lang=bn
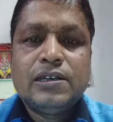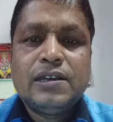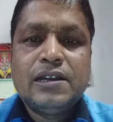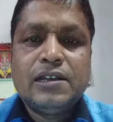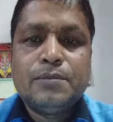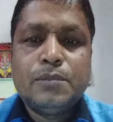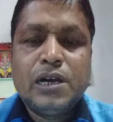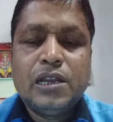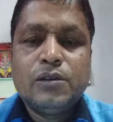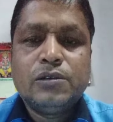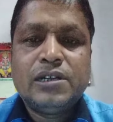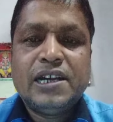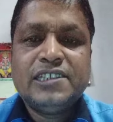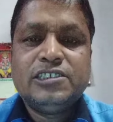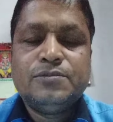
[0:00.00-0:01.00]
আর ভালো
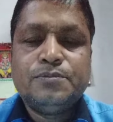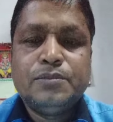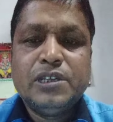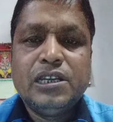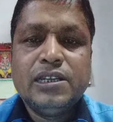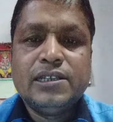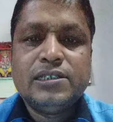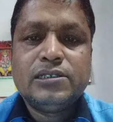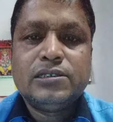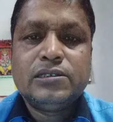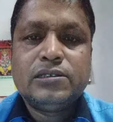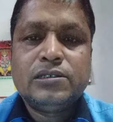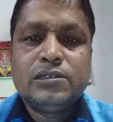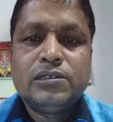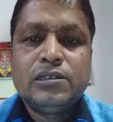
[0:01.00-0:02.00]
কাজ পেলে
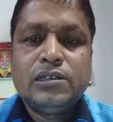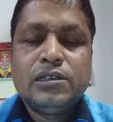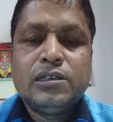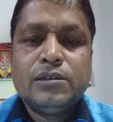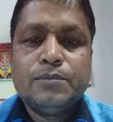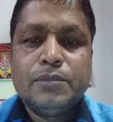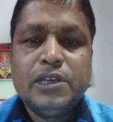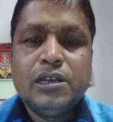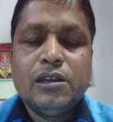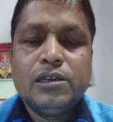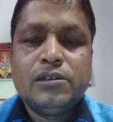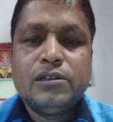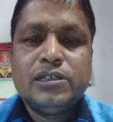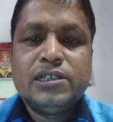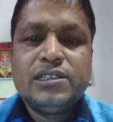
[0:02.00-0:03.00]
বেল
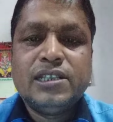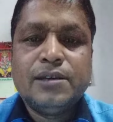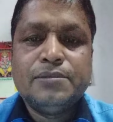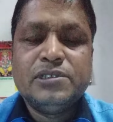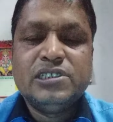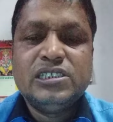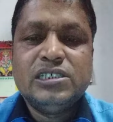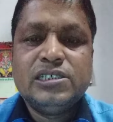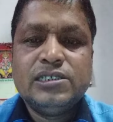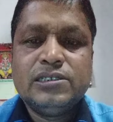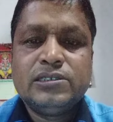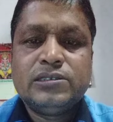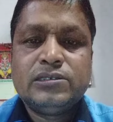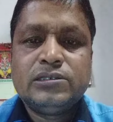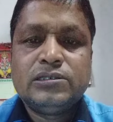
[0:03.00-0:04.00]
আইকনটা দাবিয়ে দিয়ে
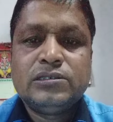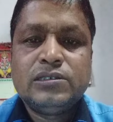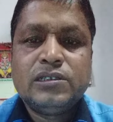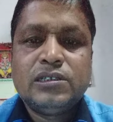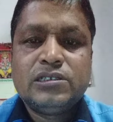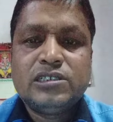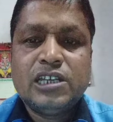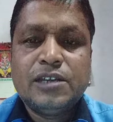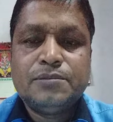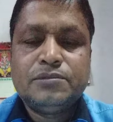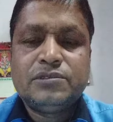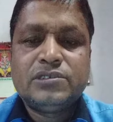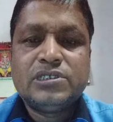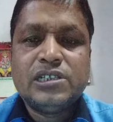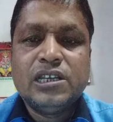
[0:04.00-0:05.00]

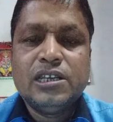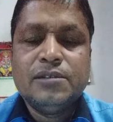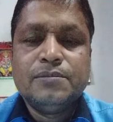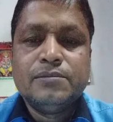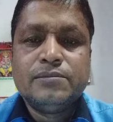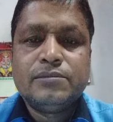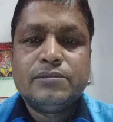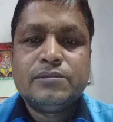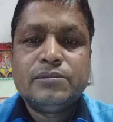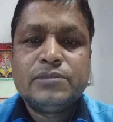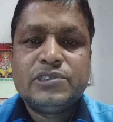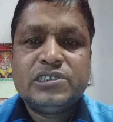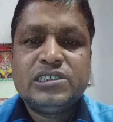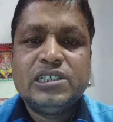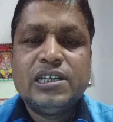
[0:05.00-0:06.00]
সাবস্ক্রাইব
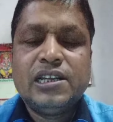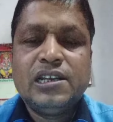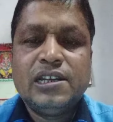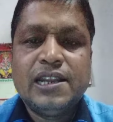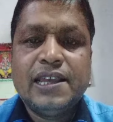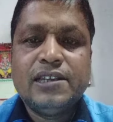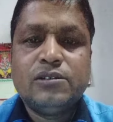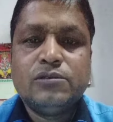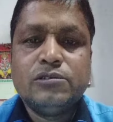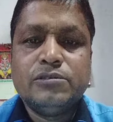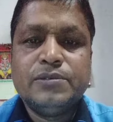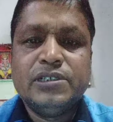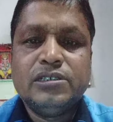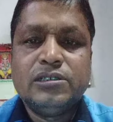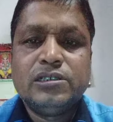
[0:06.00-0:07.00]
শেয়ার লাইক
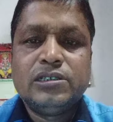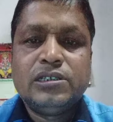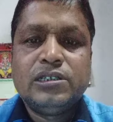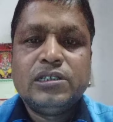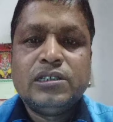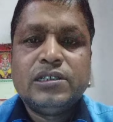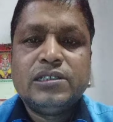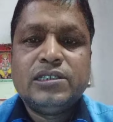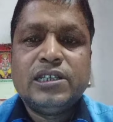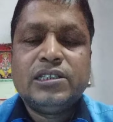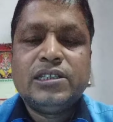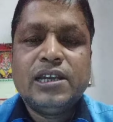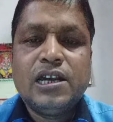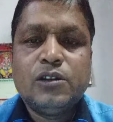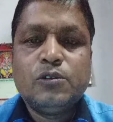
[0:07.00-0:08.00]
করবেন
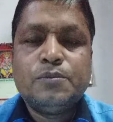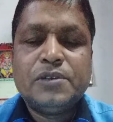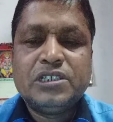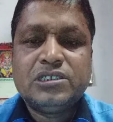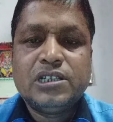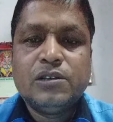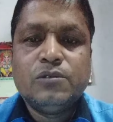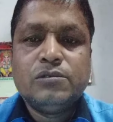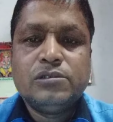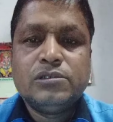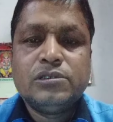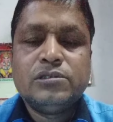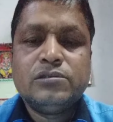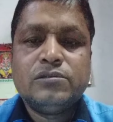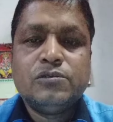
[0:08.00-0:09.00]
যাতে আরও পাঁচটা লোক
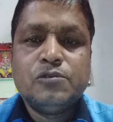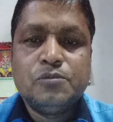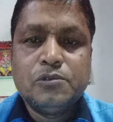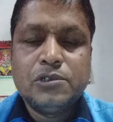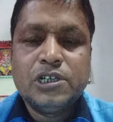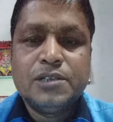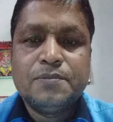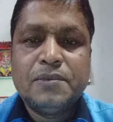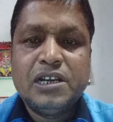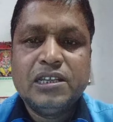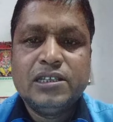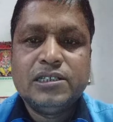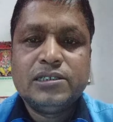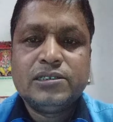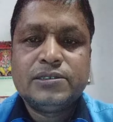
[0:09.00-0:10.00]
উপকার পায়
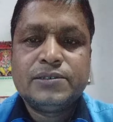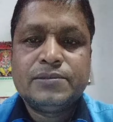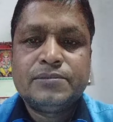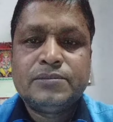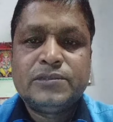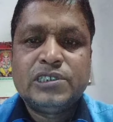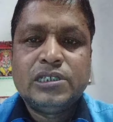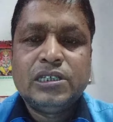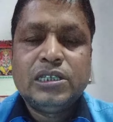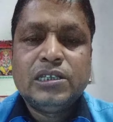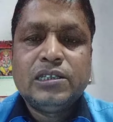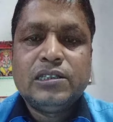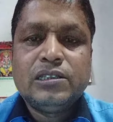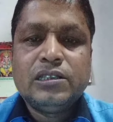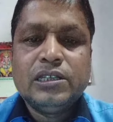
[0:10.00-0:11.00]

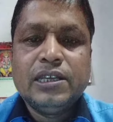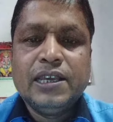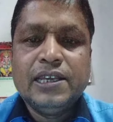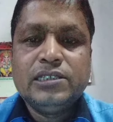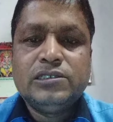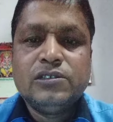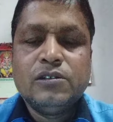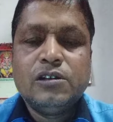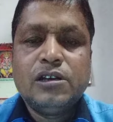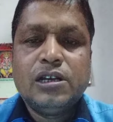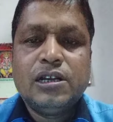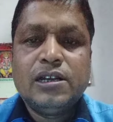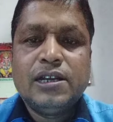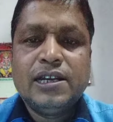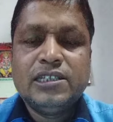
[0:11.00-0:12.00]
তো এই ছিল
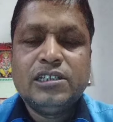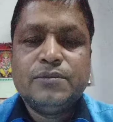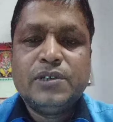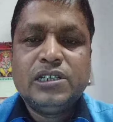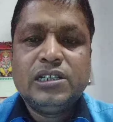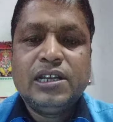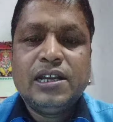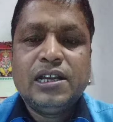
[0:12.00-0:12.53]
আজ আমার